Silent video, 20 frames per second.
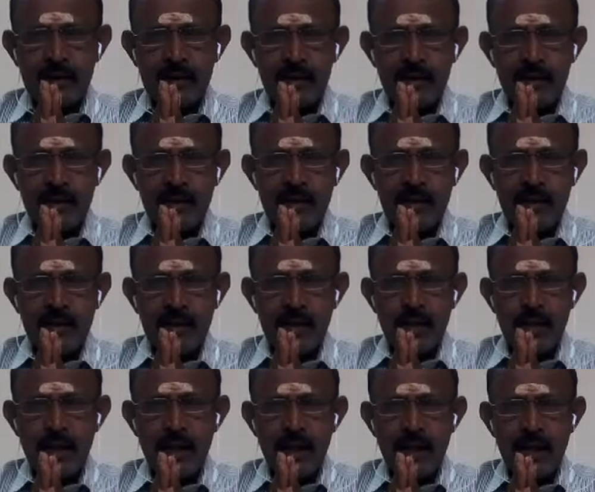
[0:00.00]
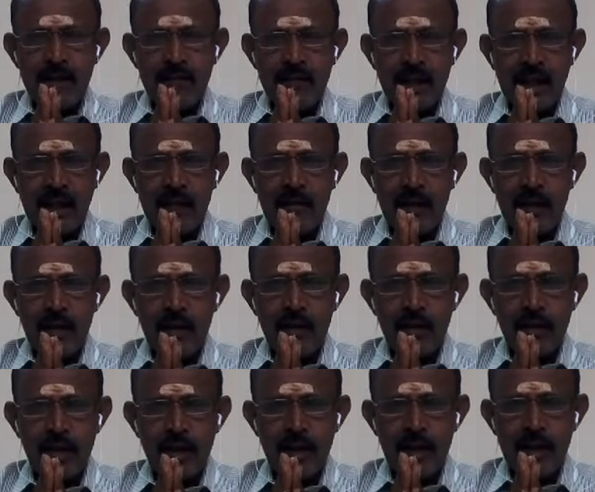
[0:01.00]
சித்தி சிவா ஜோதிரி எஸ் தங்கவேல்
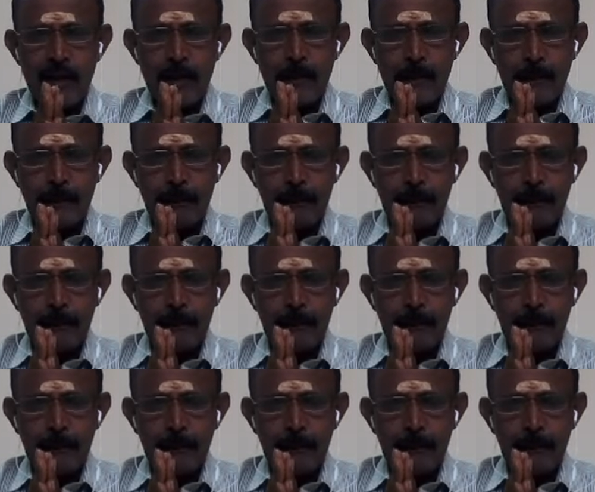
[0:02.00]
கவுண்டர் அளிக்கும்